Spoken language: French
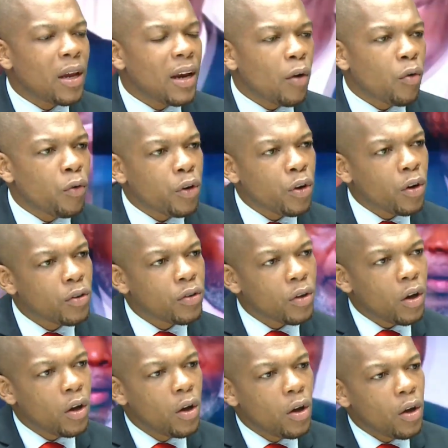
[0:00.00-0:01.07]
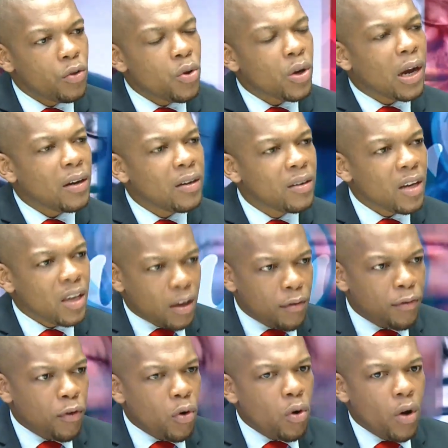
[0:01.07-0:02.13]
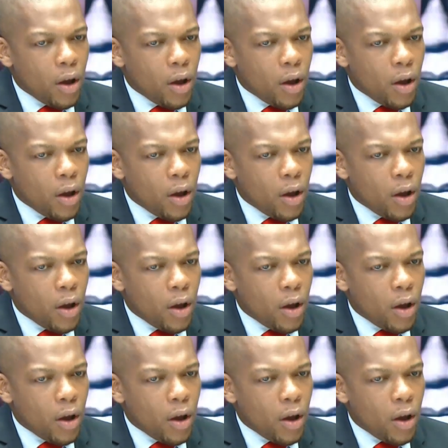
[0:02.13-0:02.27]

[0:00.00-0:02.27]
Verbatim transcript: et la gouvernance de qualité qu'il faut